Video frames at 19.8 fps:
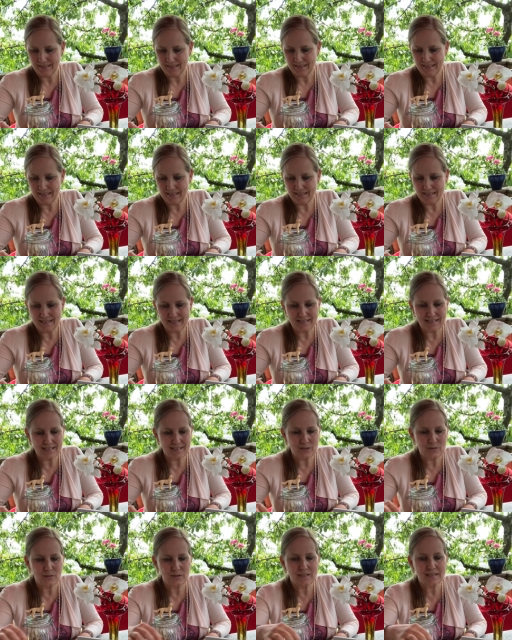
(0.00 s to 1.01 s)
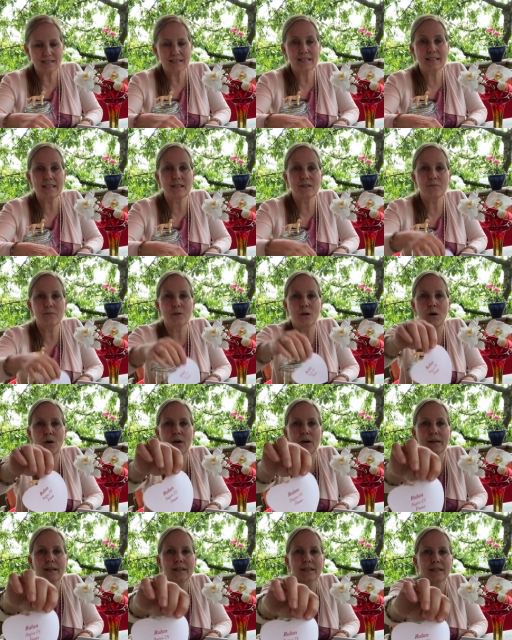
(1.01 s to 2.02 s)
Dies ist das Kurzreading für
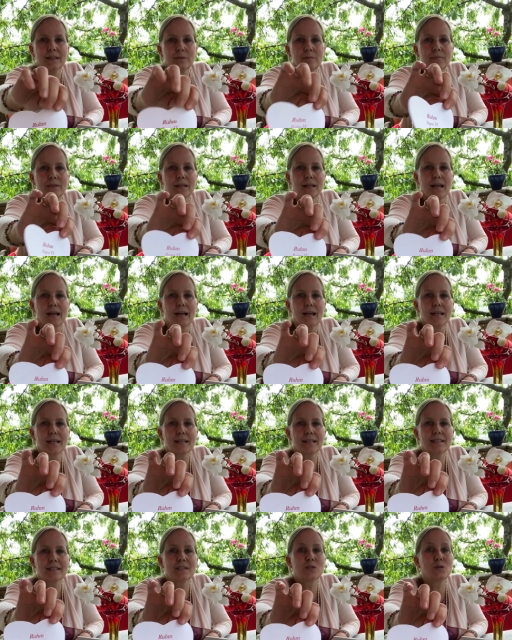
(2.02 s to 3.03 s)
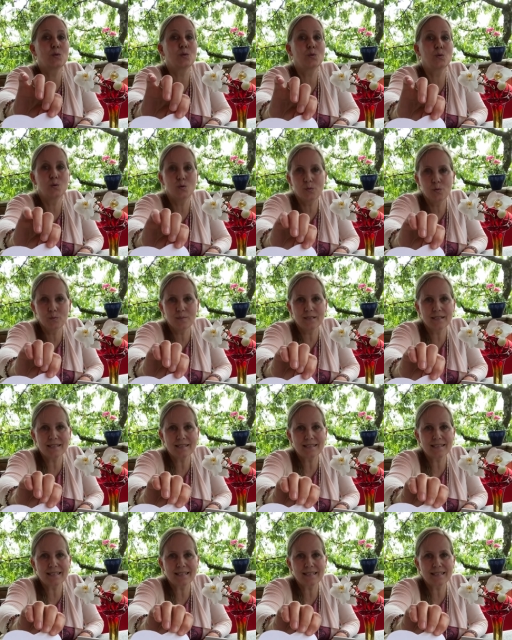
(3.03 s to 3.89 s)
euch im Bereich des Ruhmes.